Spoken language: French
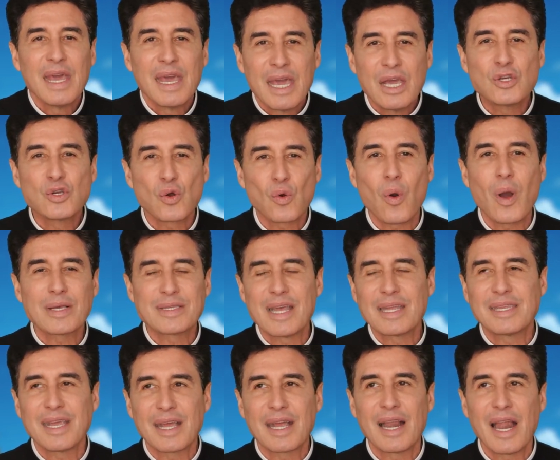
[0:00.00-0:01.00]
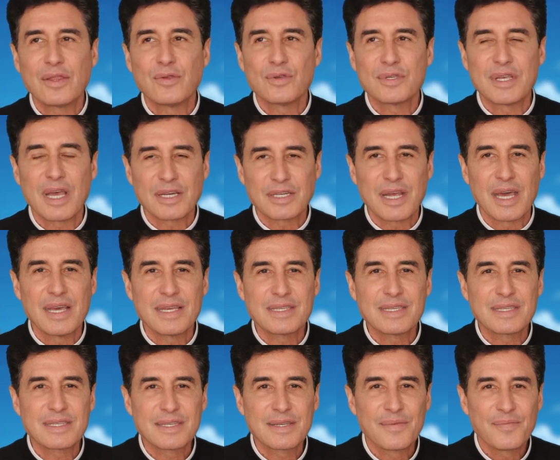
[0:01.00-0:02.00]
Et je crois que cet éclat de
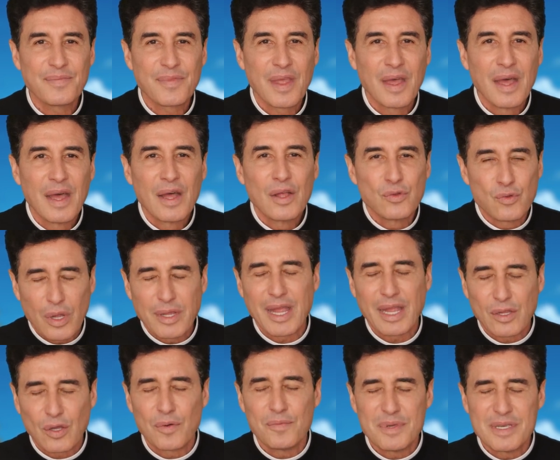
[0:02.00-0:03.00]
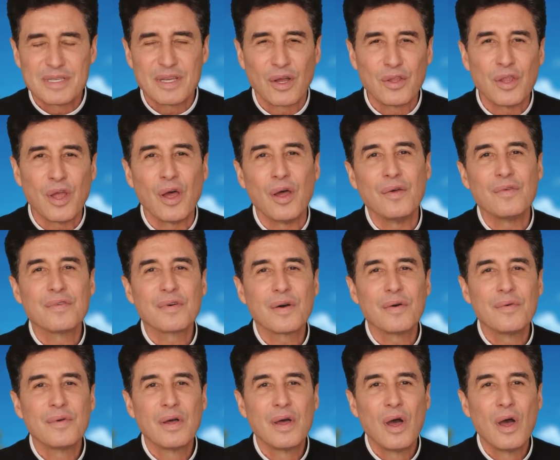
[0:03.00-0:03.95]
sagesse doit être mis en œuvre.